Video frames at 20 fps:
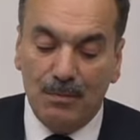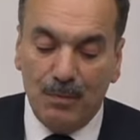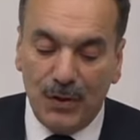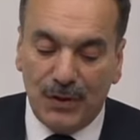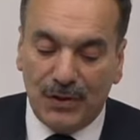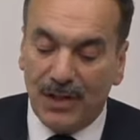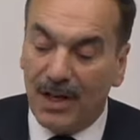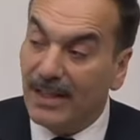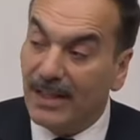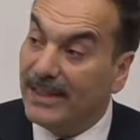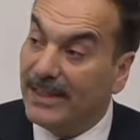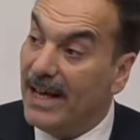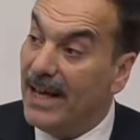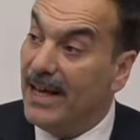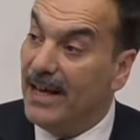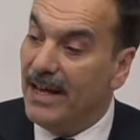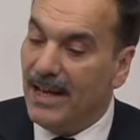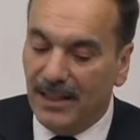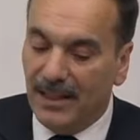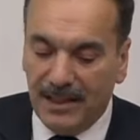
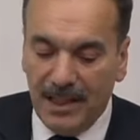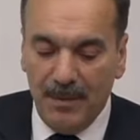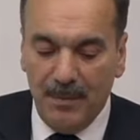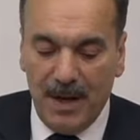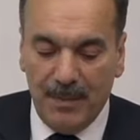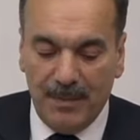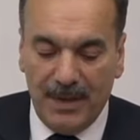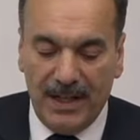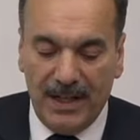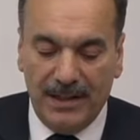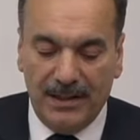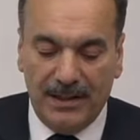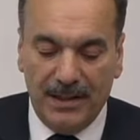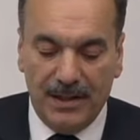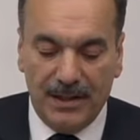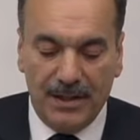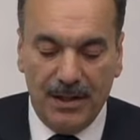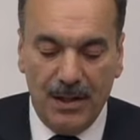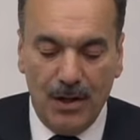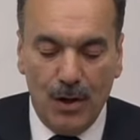müsaade
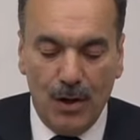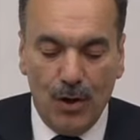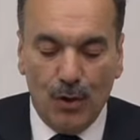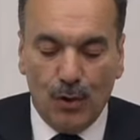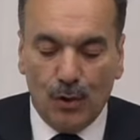edilmemelidir.